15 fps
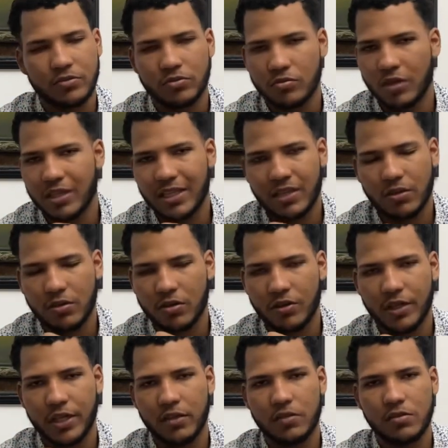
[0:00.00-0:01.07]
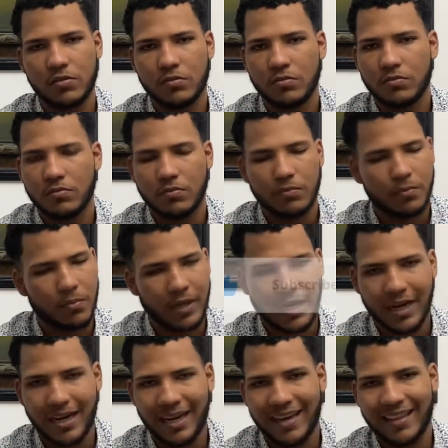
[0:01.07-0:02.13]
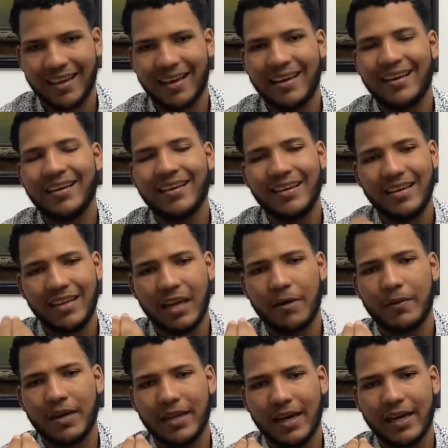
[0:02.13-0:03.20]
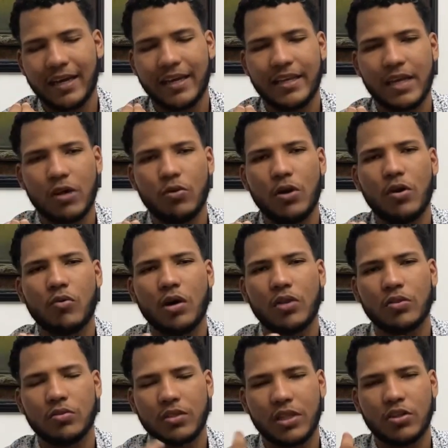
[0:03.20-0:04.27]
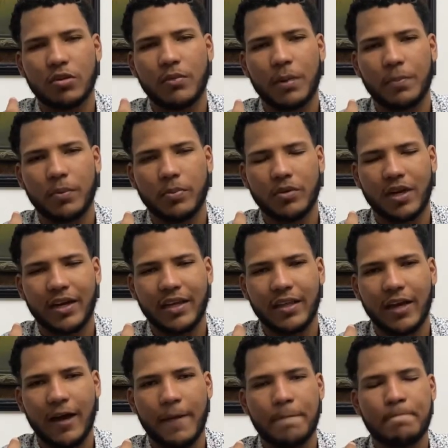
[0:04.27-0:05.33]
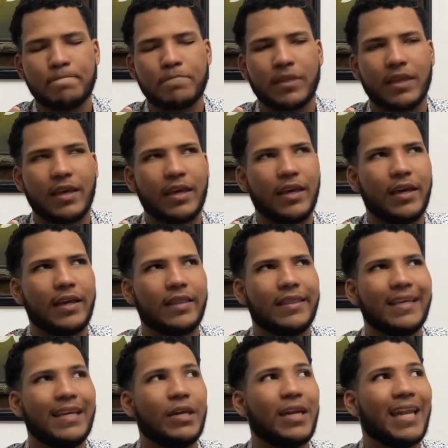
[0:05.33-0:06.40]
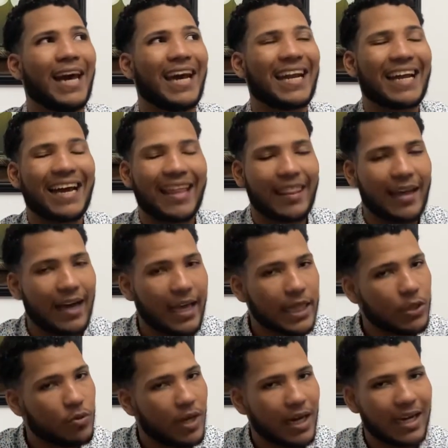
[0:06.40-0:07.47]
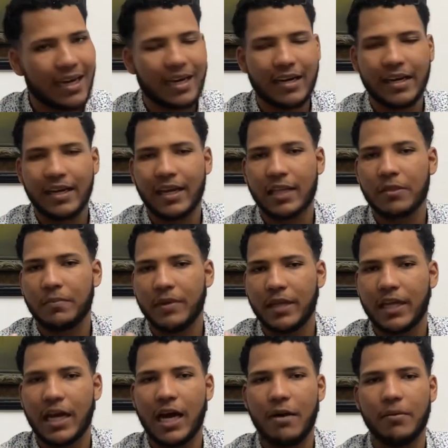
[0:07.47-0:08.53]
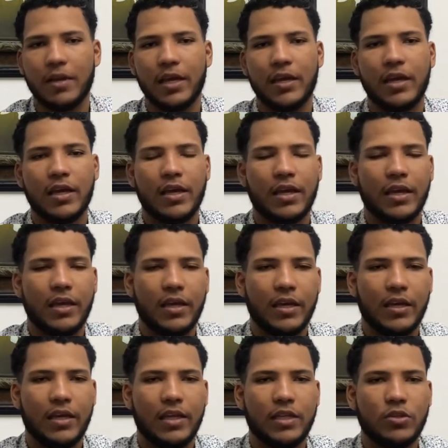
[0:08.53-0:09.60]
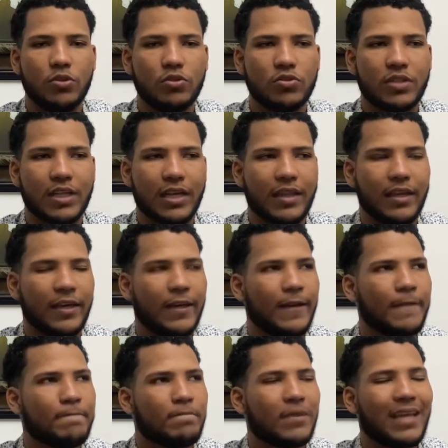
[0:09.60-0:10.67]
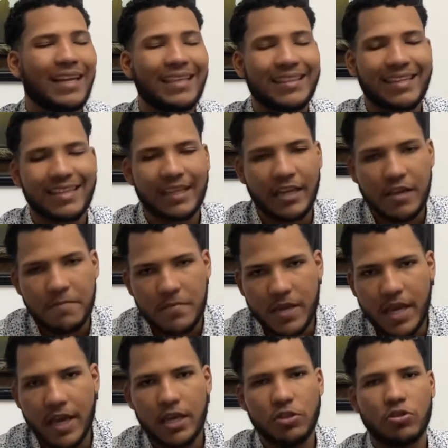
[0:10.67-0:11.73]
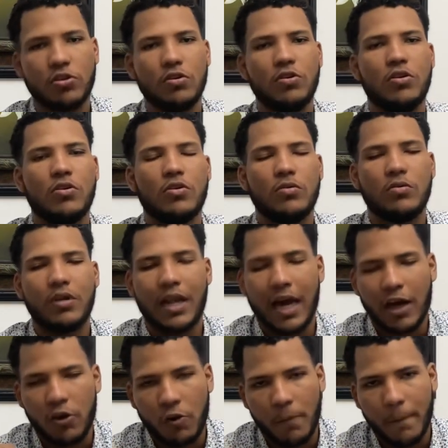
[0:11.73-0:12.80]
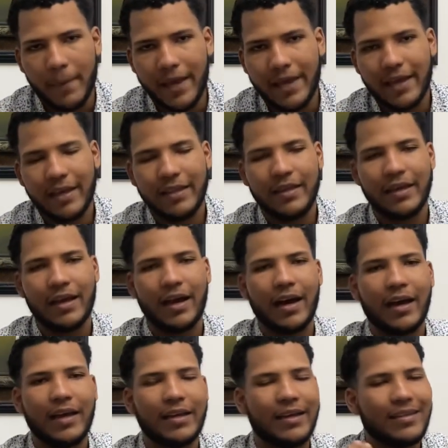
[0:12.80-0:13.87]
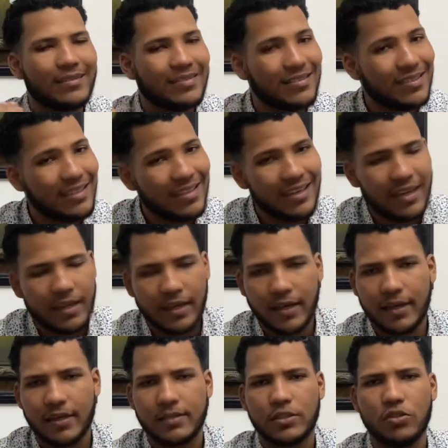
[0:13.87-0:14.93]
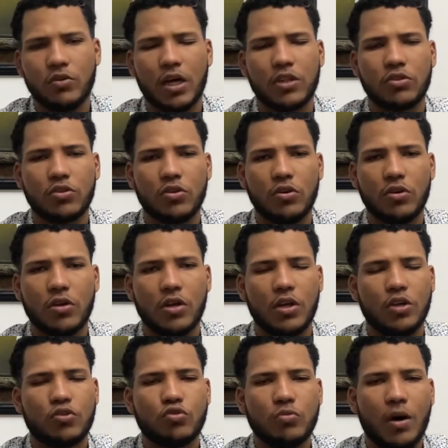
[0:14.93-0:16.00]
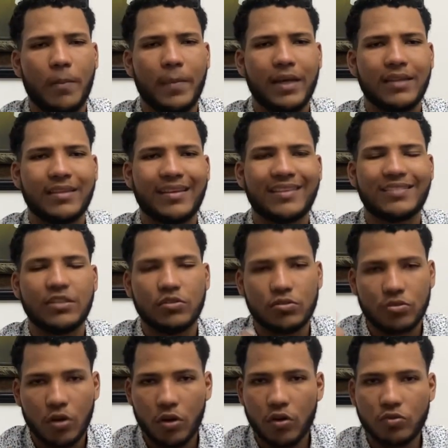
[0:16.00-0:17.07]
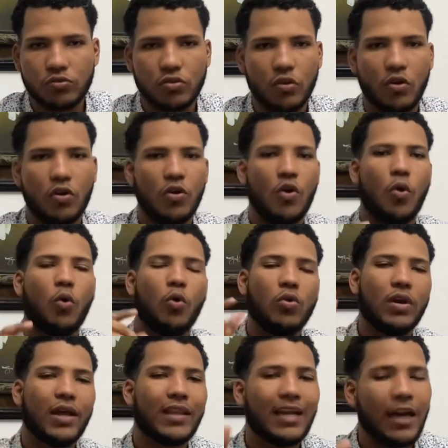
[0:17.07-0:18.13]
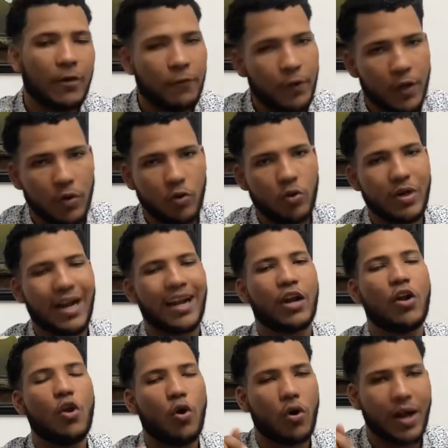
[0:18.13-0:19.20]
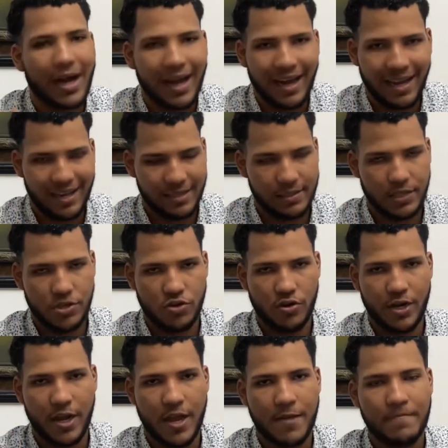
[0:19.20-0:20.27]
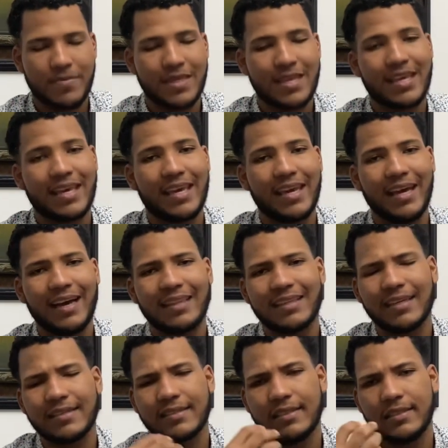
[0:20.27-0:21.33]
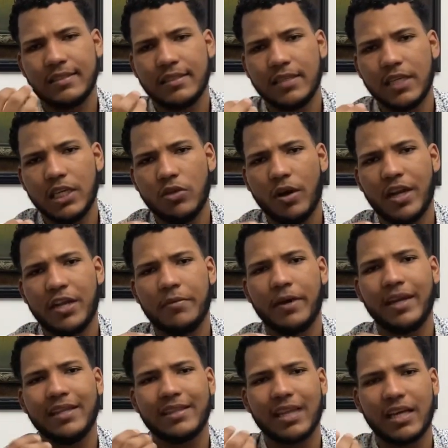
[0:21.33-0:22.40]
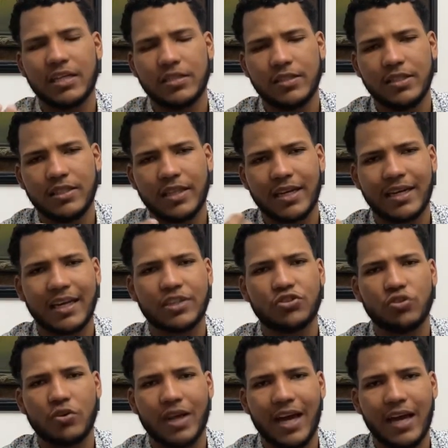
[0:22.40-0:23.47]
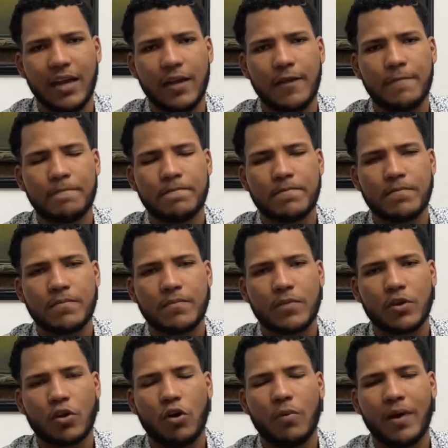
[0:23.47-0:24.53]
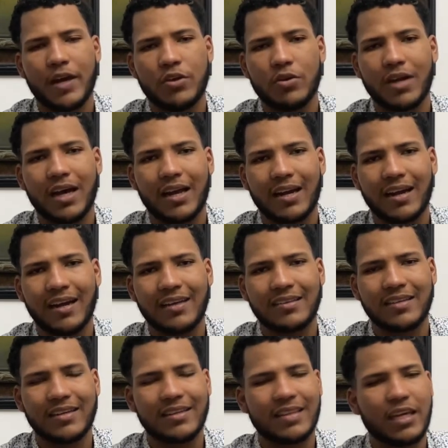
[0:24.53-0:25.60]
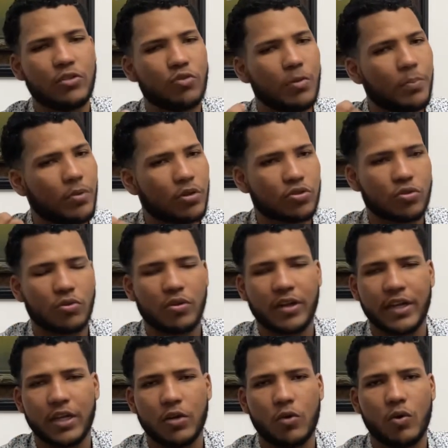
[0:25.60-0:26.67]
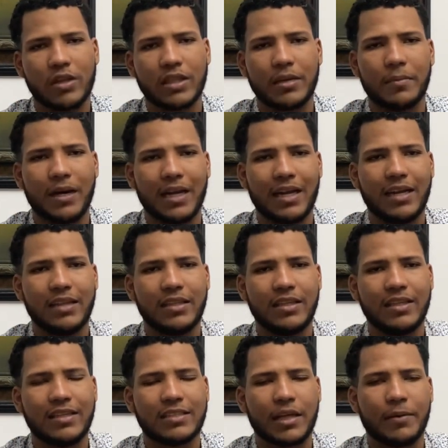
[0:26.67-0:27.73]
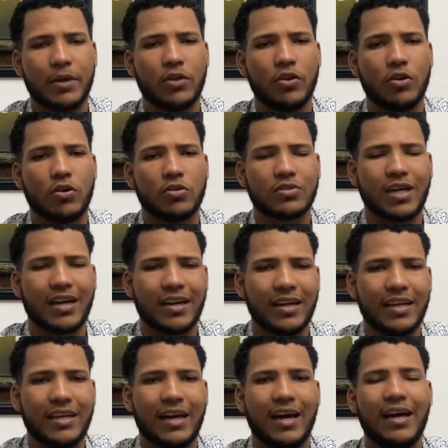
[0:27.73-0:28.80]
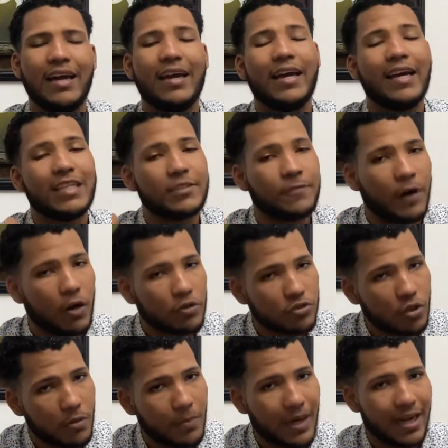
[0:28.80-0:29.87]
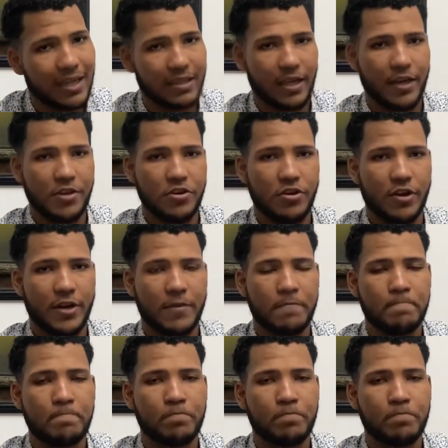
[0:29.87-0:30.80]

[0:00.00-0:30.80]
No ande con rodeo, para nada. Y la verdad que ya luego cuando usted toma popularidad, que tienen larga data, una carrera admirable eh, en la industria del entretenimiento, la comedia, en el cine, que ha sido un actor sumamente exitoso, una de las figuras locales, señores, que ha trascendido a nivel internacional con mayor arrastre, tanto en Puerto Rico, Guatemala, Argentina, El Salvador, Costa Rica, es Automate, señores.